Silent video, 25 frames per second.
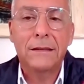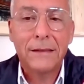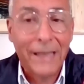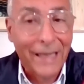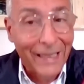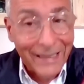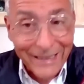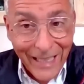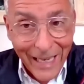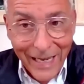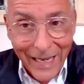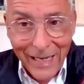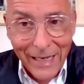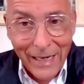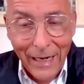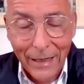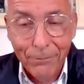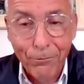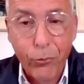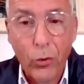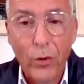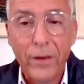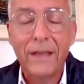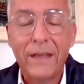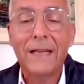que,
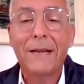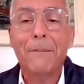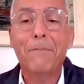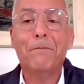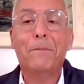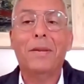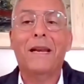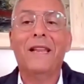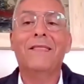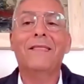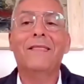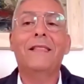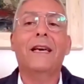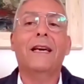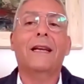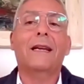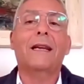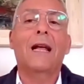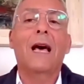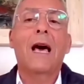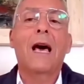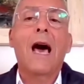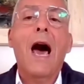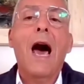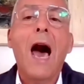tengan, pueden
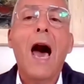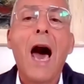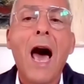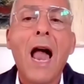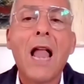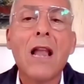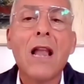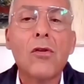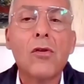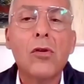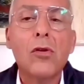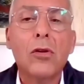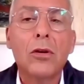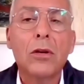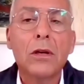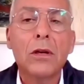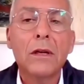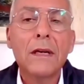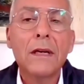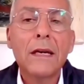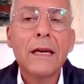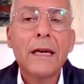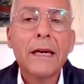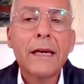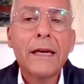emprender algo
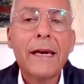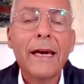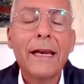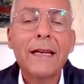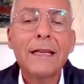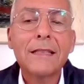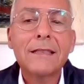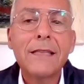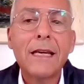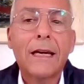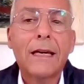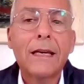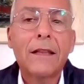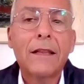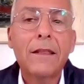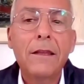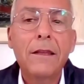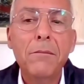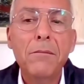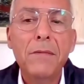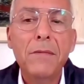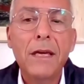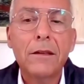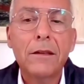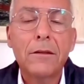que les dé
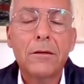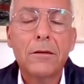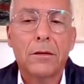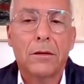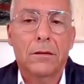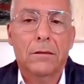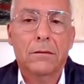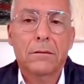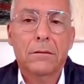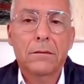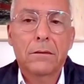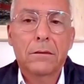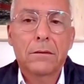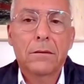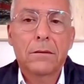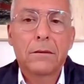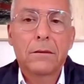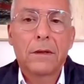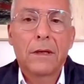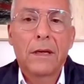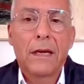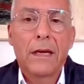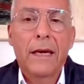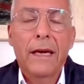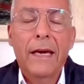crecimiento.
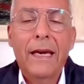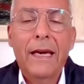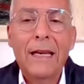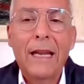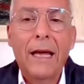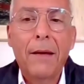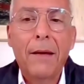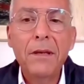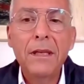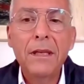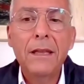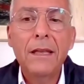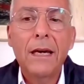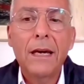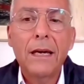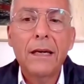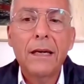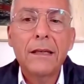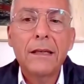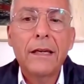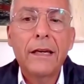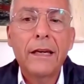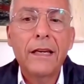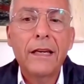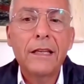La
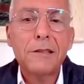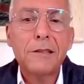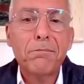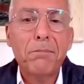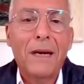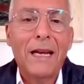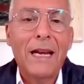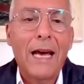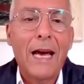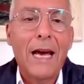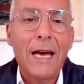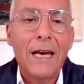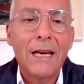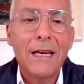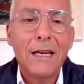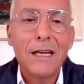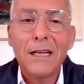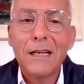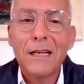vida es para